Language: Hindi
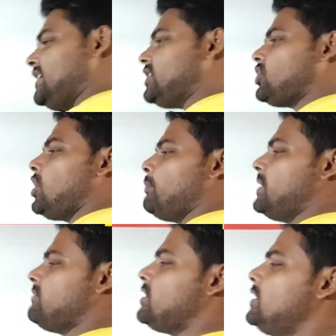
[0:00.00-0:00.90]
ही
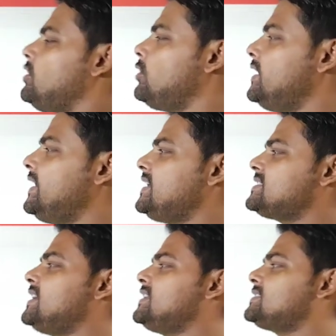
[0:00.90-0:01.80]
कॉमन वर्ड होने के
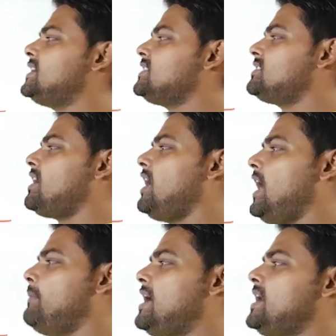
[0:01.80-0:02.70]
साथ साथ
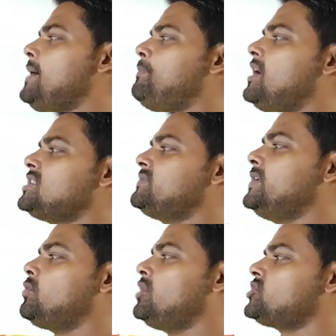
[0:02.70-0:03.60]
हमारे
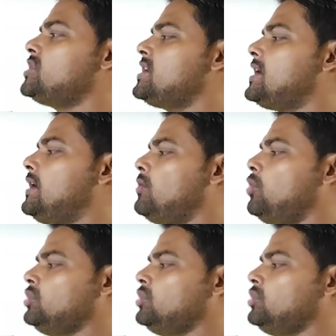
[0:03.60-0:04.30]
पांचवें क्वेश्चन का